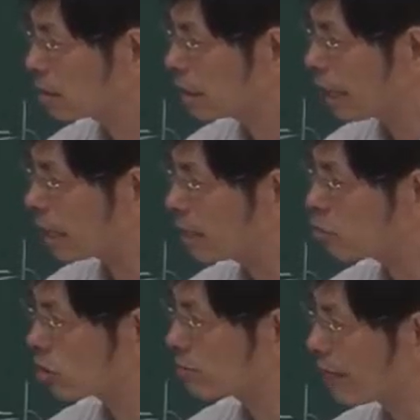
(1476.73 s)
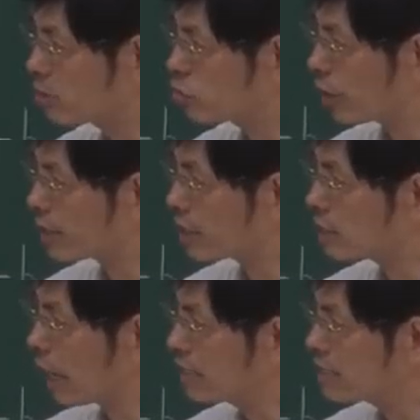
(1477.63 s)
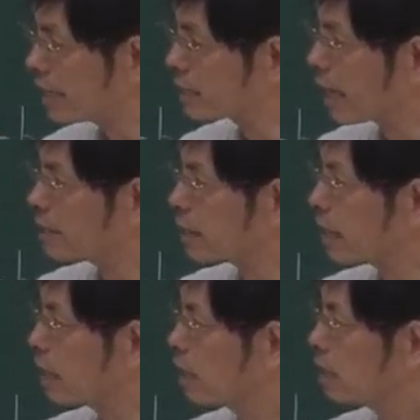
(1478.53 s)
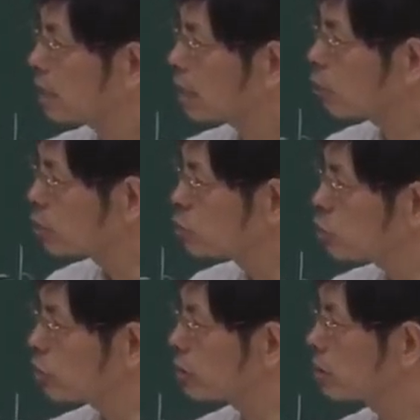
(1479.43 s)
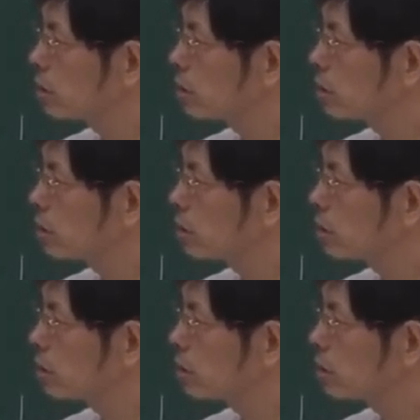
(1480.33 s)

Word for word: 也可以说是蛮玄，但是很简单的一个论据，